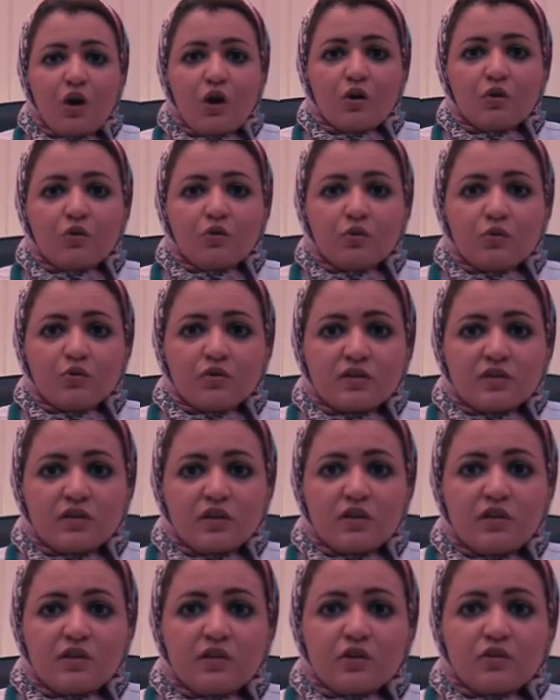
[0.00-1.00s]

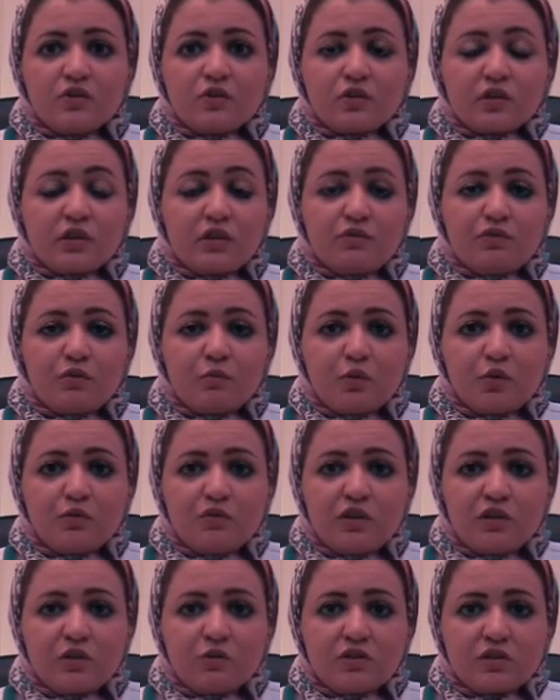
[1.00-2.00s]
aussi, euh, donc il faut
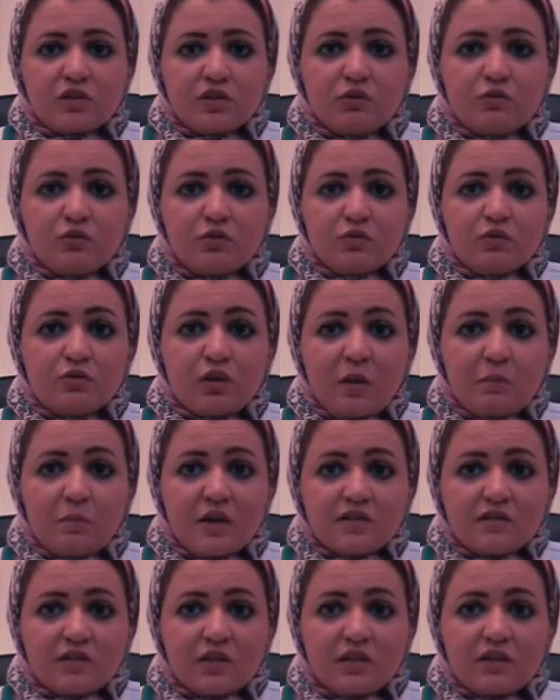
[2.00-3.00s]
profiter aussi de, la
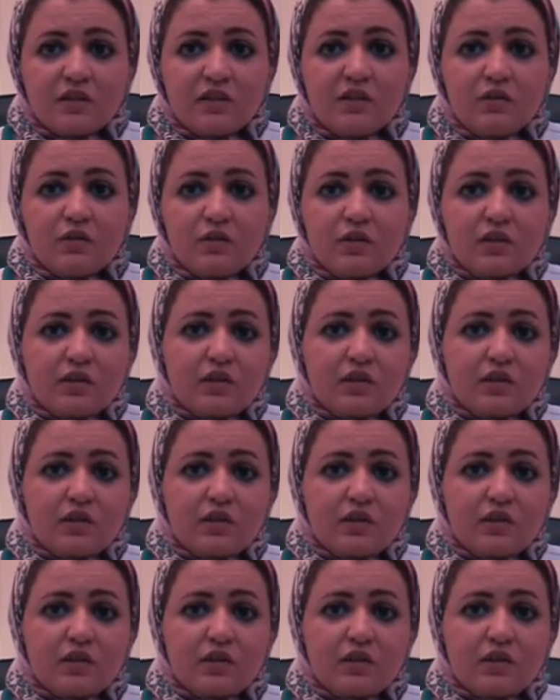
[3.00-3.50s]
pastèque qui,